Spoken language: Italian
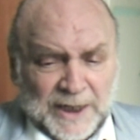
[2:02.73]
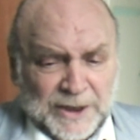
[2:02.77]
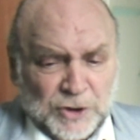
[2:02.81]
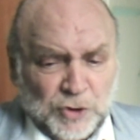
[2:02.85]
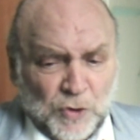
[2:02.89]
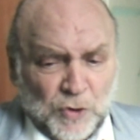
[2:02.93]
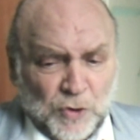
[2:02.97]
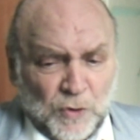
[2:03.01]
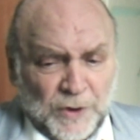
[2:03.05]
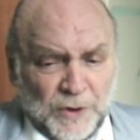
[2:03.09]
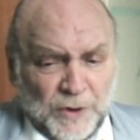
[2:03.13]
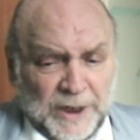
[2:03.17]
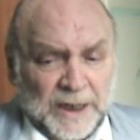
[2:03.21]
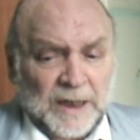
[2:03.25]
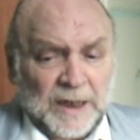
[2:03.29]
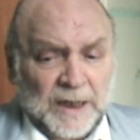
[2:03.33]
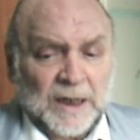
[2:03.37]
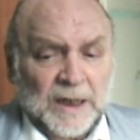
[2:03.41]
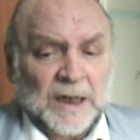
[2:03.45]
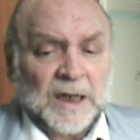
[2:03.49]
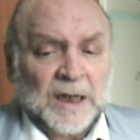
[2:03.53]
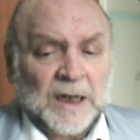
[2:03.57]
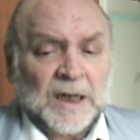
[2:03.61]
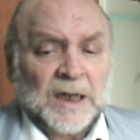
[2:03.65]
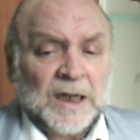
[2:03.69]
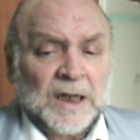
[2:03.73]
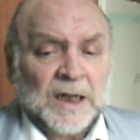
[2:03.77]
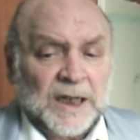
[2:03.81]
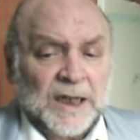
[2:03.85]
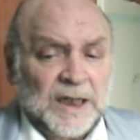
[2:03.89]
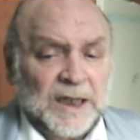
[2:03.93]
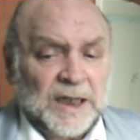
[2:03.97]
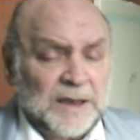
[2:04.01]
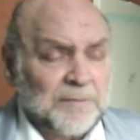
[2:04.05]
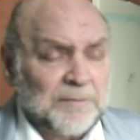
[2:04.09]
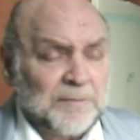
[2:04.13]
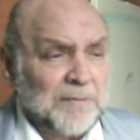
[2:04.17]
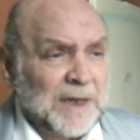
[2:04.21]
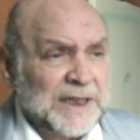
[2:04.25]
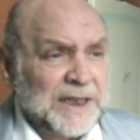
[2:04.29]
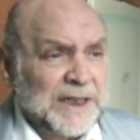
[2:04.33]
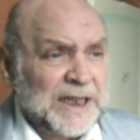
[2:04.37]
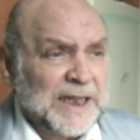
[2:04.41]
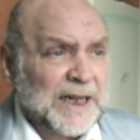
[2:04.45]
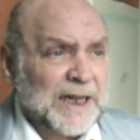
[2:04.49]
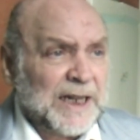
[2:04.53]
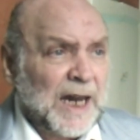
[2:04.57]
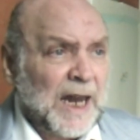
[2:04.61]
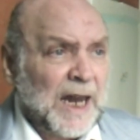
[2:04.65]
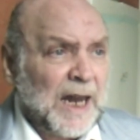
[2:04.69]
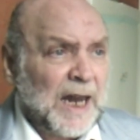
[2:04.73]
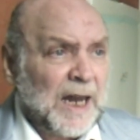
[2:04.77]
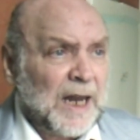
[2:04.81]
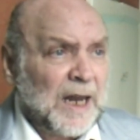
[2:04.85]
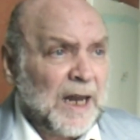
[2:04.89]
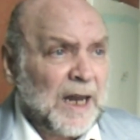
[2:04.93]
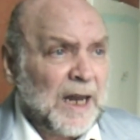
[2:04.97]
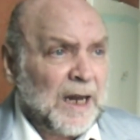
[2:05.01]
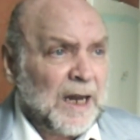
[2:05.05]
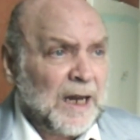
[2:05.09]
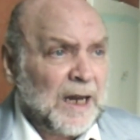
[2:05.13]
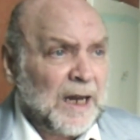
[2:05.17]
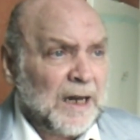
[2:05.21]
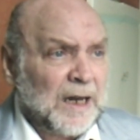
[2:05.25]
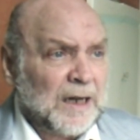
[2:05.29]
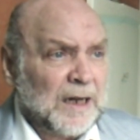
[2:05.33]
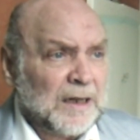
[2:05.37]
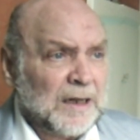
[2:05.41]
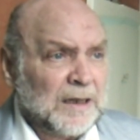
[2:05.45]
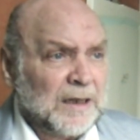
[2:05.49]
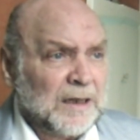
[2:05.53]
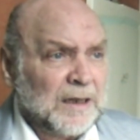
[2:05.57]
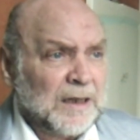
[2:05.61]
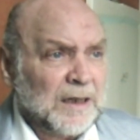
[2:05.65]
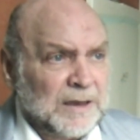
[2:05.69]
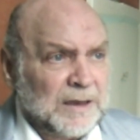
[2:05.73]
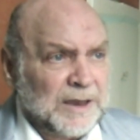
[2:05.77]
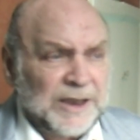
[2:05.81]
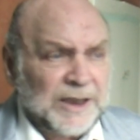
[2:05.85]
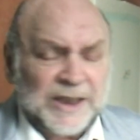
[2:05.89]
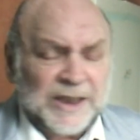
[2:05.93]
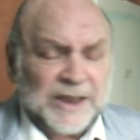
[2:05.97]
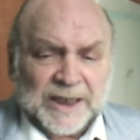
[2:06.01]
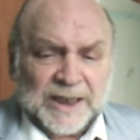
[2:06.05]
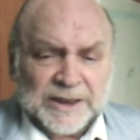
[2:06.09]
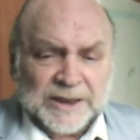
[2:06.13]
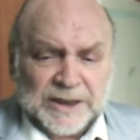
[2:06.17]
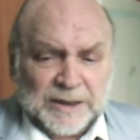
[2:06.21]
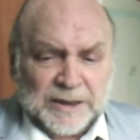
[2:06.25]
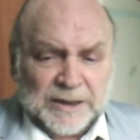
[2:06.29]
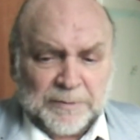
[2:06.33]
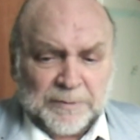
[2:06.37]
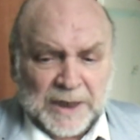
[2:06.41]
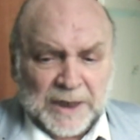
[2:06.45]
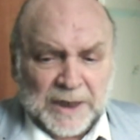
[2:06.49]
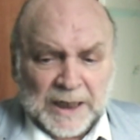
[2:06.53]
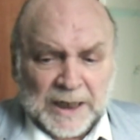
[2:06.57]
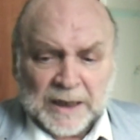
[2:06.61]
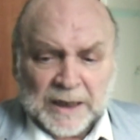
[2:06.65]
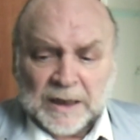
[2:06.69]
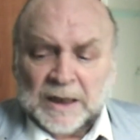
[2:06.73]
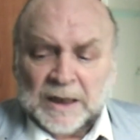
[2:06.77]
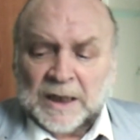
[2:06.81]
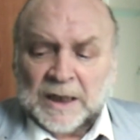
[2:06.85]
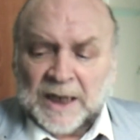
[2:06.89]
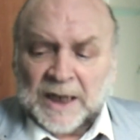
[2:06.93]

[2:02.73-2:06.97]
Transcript: regione in maniera incredibile.